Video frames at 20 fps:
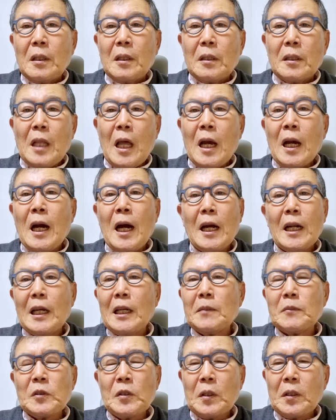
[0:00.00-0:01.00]
내가
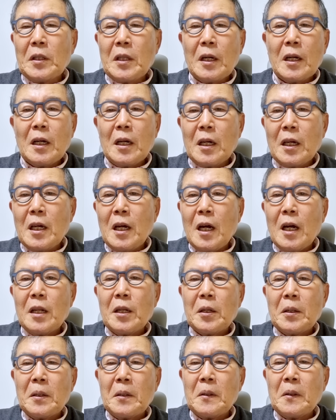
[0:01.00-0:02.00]
하나님을 선택한 게
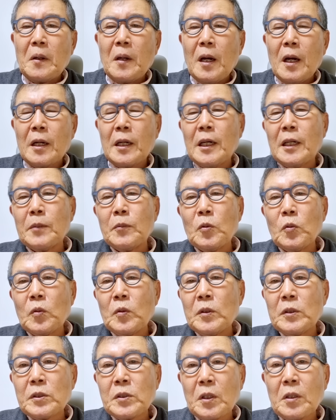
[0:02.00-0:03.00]
아니에요. 하나님이
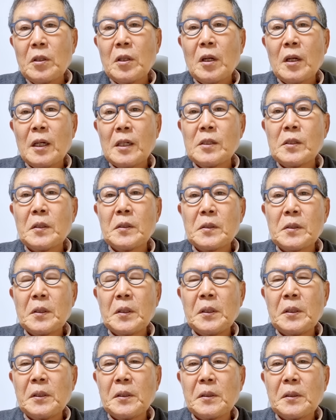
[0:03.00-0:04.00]
우리를
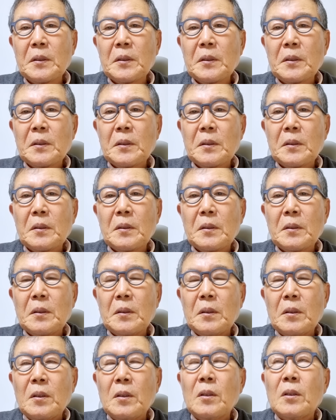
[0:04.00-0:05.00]
선택하셨어요.
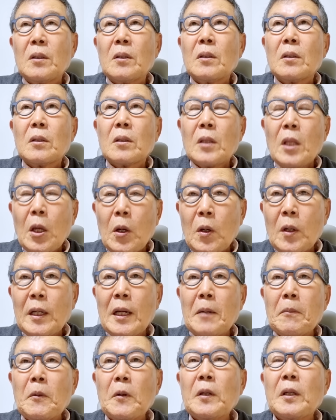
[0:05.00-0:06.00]

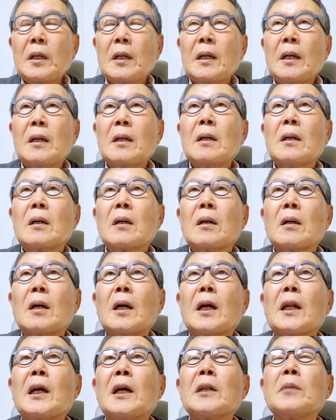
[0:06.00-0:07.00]
태어나 보니까
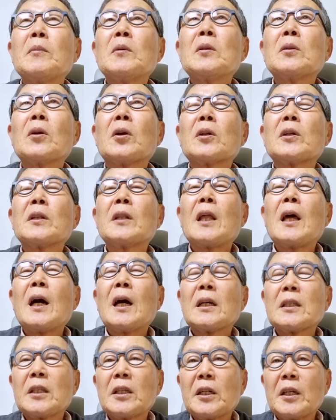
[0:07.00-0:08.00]
하나님이 너는 내
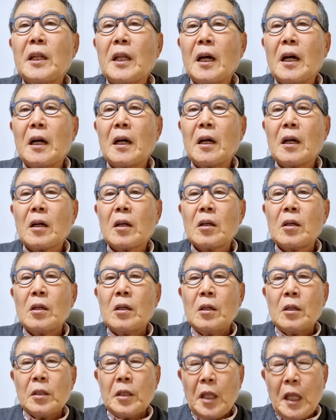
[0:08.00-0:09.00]
아들이다.
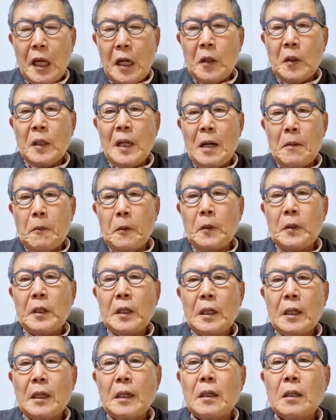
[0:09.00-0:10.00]
태어나
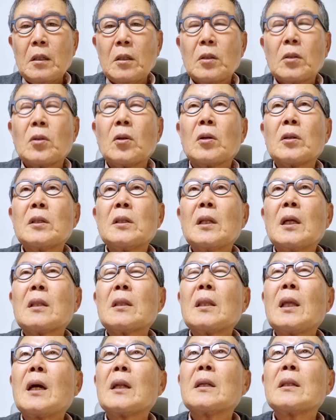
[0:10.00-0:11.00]
보니까 너는
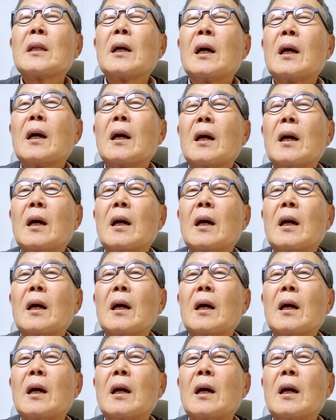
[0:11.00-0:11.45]
내 딸이다.